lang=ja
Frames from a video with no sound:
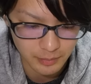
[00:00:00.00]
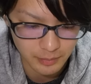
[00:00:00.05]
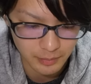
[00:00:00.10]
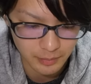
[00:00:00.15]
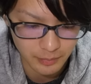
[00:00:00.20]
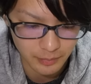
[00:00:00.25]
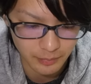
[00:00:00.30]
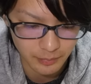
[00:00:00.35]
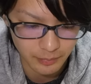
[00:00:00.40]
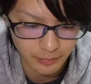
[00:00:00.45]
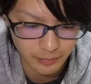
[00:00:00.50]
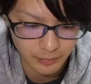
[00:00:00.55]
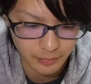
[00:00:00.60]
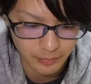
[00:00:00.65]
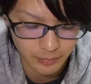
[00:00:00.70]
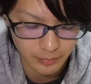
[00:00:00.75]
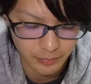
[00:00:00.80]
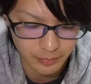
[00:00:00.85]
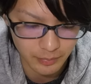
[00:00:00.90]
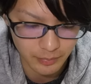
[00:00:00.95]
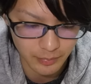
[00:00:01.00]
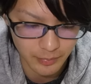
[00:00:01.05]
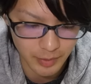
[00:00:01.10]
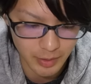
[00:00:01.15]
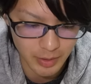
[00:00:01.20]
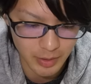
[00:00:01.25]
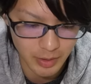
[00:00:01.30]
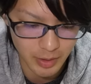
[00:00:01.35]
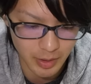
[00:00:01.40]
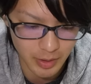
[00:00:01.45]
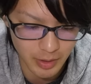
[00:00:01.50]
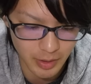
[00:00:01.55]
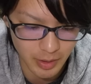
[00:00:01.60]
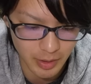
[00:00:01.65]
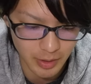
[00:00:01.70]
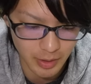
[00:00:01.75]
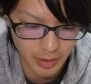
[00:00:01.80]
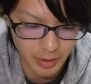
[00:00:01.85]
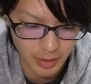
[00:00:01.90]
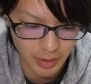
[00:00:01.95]
れで。うん、いいね、いいね、い
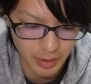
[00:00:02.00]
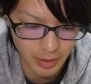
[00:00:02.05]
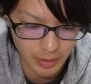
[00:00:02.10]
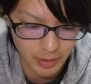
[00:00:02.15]
いね、いいね。